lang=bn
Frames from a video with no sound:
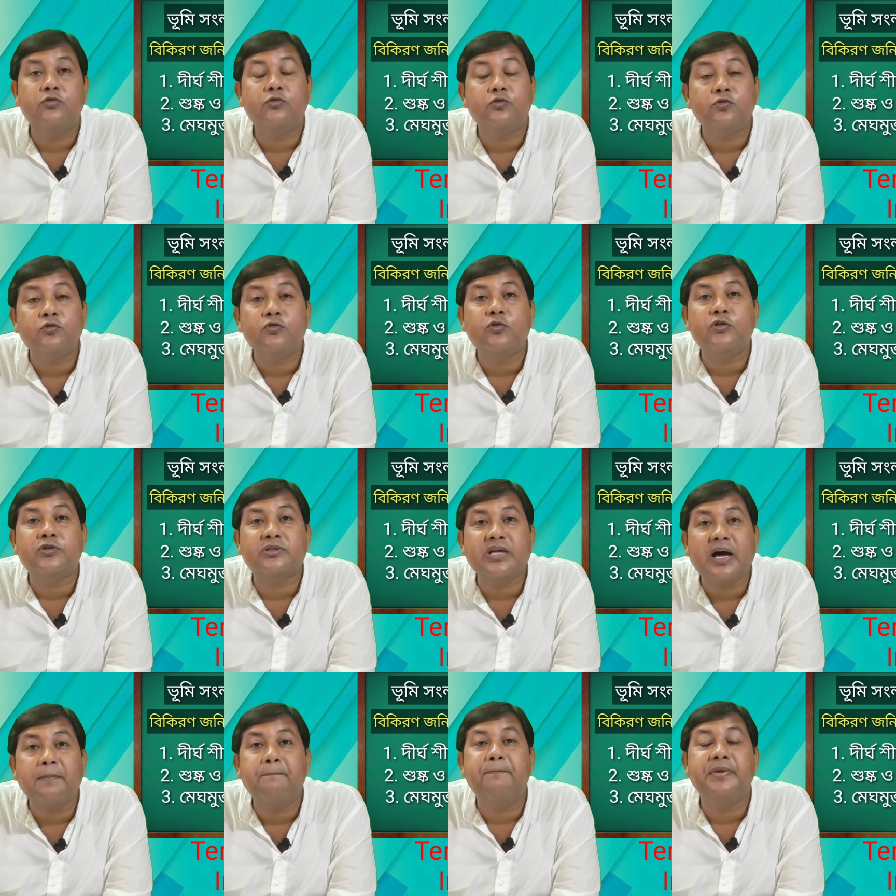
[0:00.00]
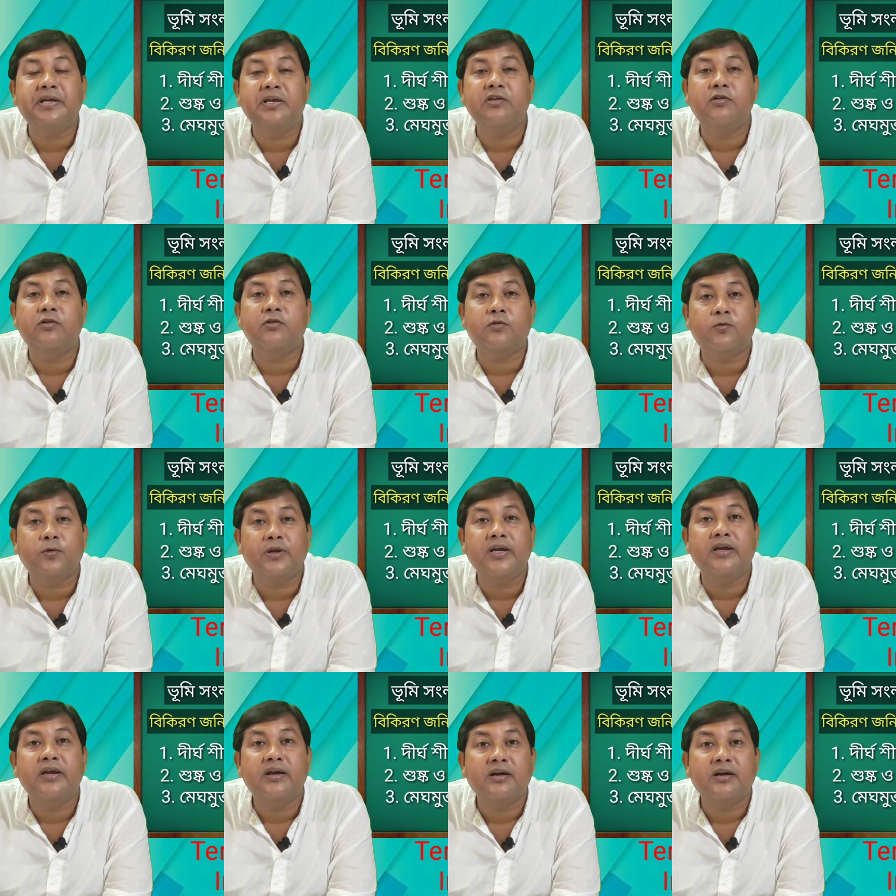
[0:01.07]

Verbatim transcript: দ্রুত তাপ বিকিরণ করে